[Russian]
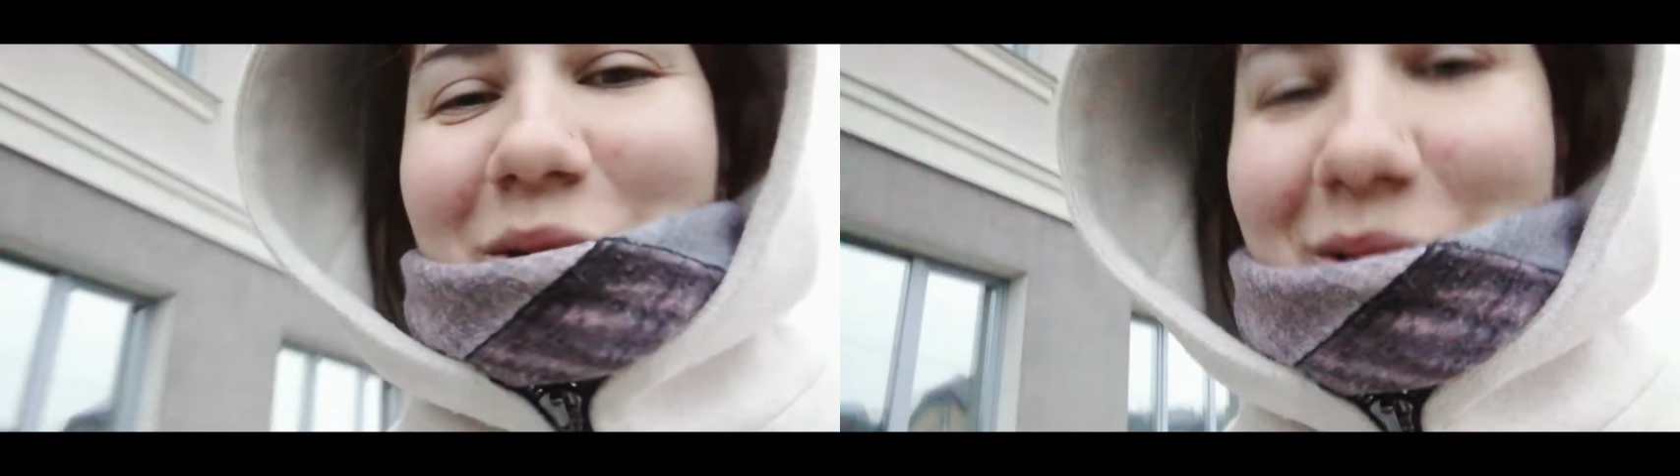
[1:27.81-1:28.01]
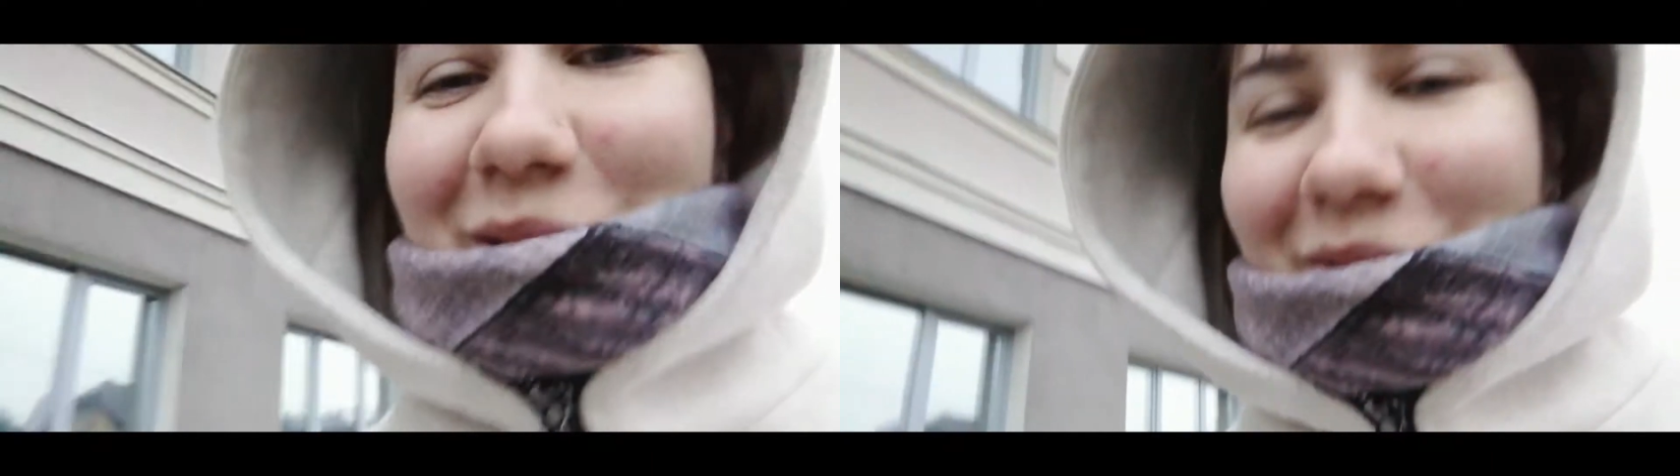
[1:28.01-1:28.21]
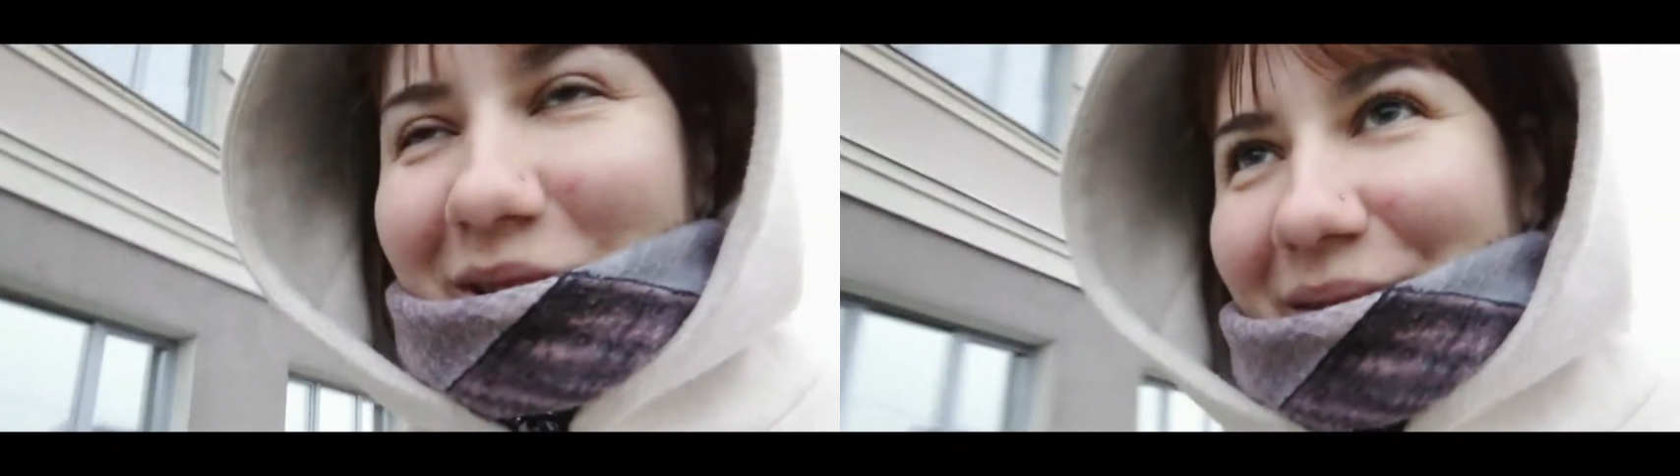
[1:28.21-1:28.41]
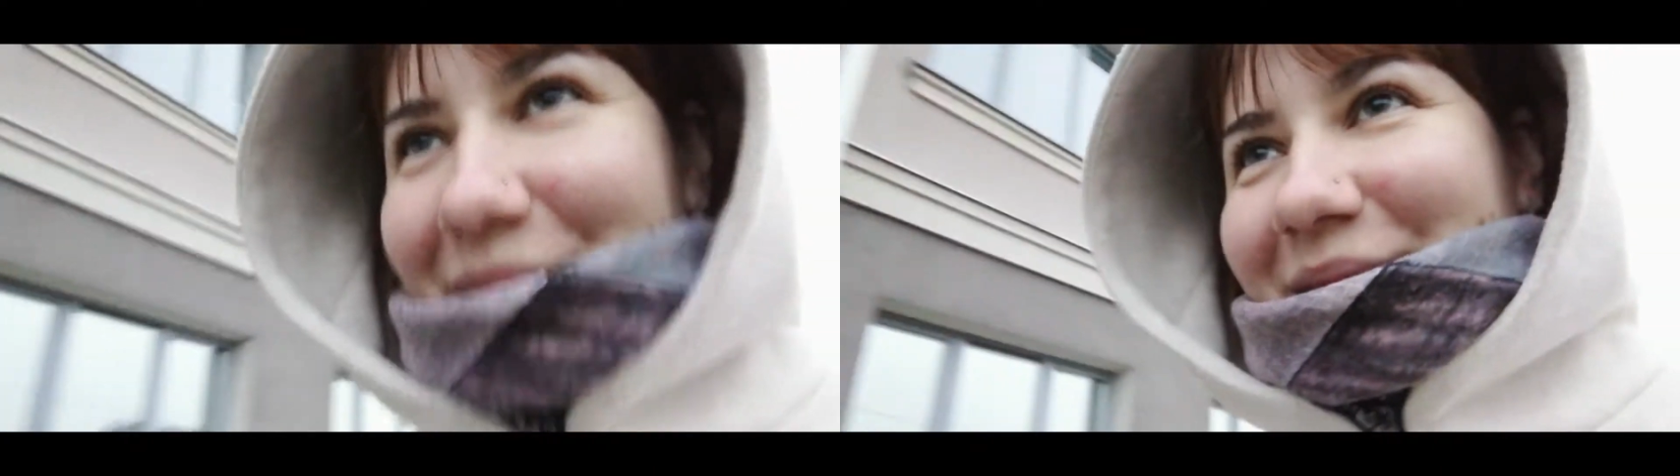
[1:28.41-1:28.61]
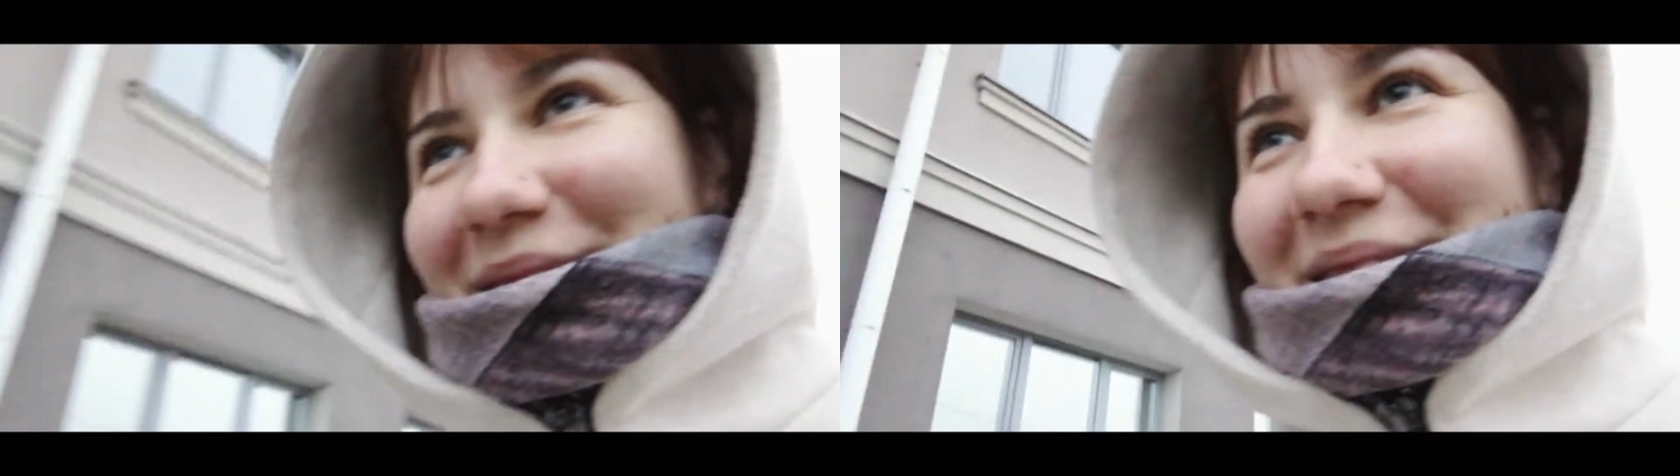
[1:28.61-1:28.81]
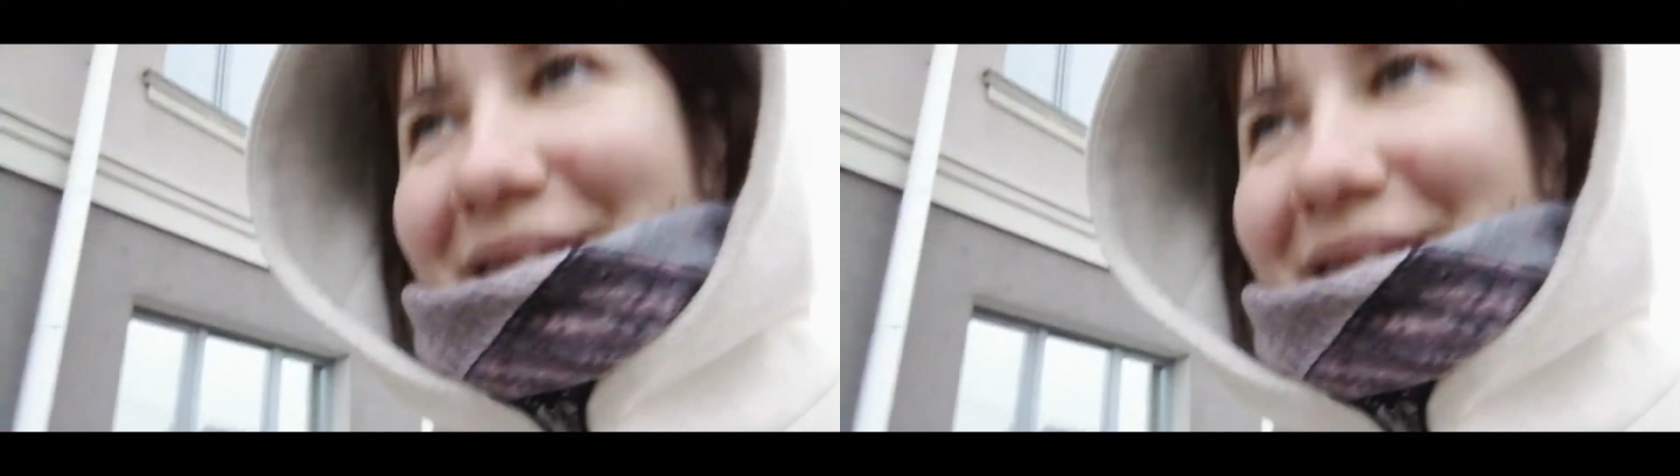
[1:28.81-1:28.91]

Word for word: с луком.